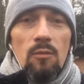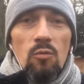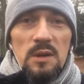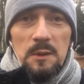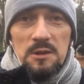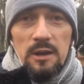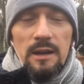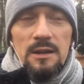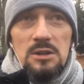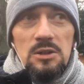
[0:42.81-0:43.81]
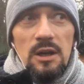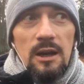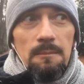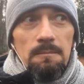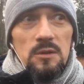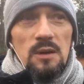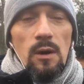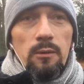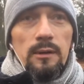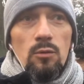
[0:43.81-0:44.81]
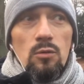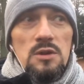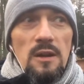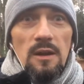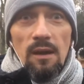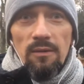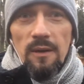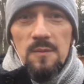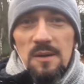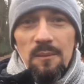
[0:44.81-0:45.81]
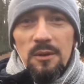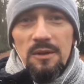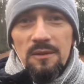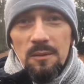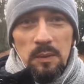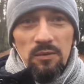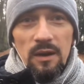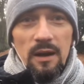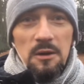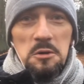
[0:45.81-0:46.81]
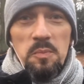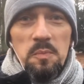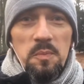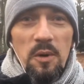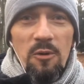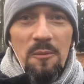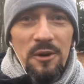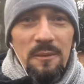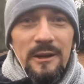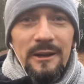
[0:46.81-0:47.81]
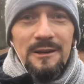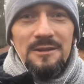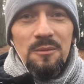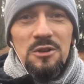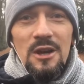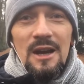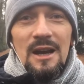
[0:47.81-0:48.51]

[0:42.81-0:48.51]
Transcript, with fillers: Ubezpieczenie na życie, czemu akurat grudzień nie wiem, trzeba by tu pewnie jakoś pogłębione badanie zrobić.